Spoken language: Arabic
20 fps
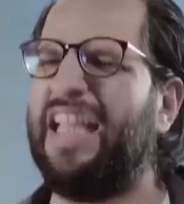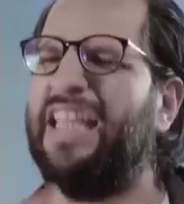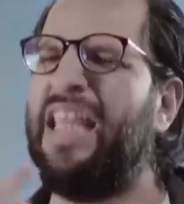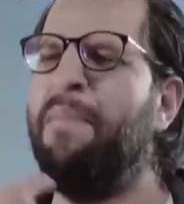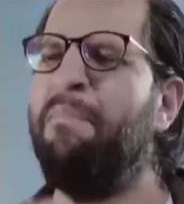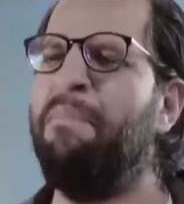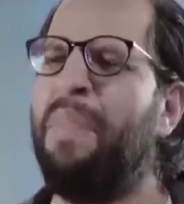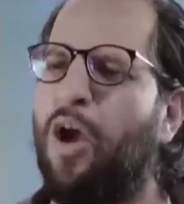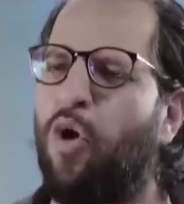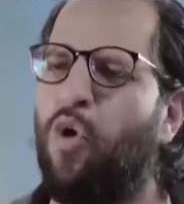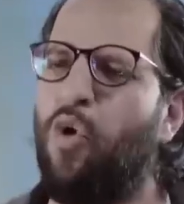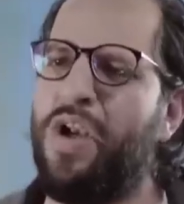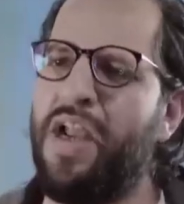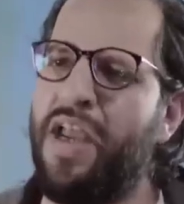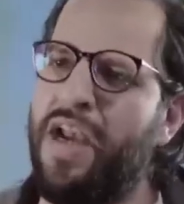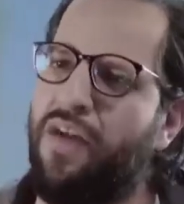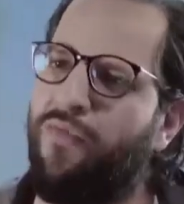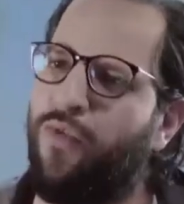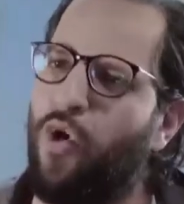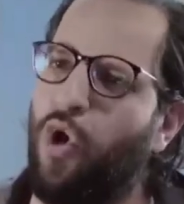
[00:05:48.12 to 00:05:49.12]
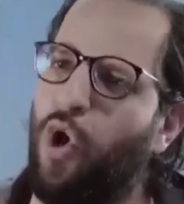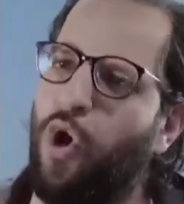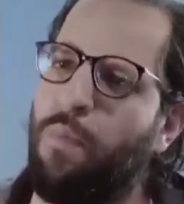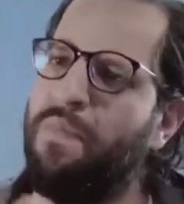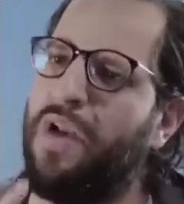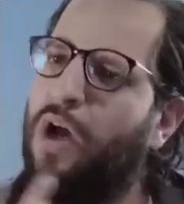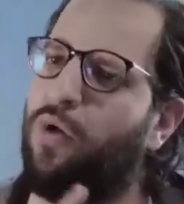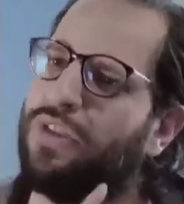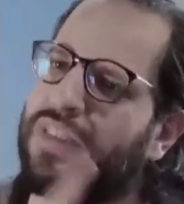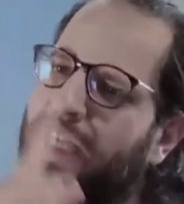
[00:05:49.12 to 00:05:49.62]
كتمنا كلنا في
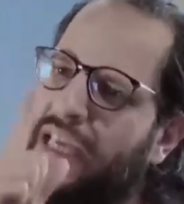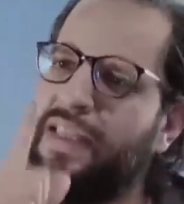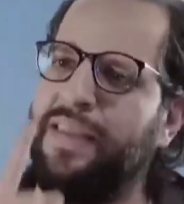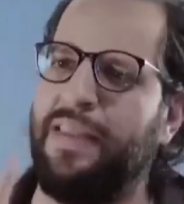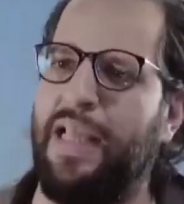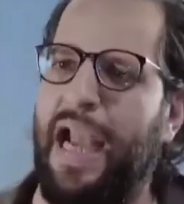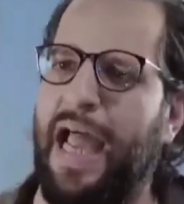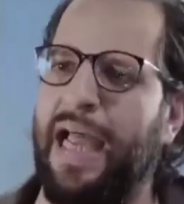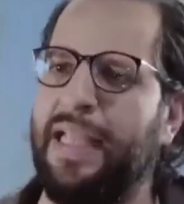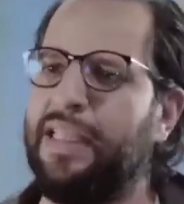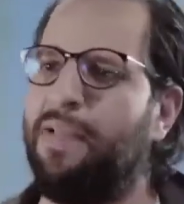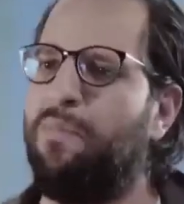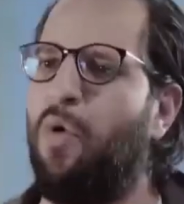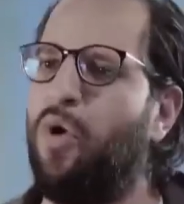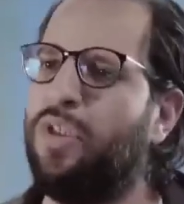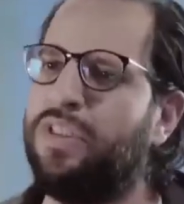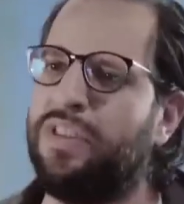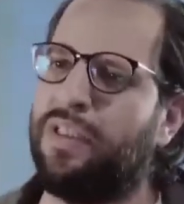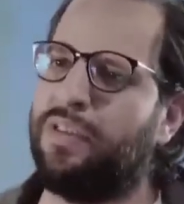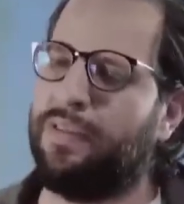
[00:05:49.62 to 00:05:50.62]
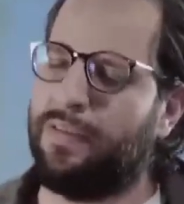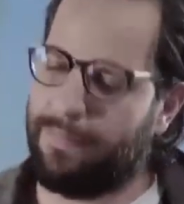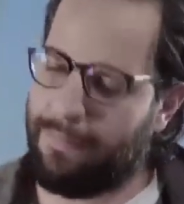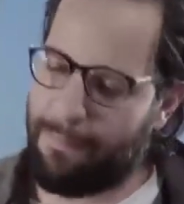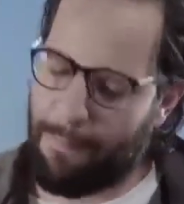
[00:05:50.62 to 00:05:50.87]
قلوبنا وسكتنا لحد ما وصلت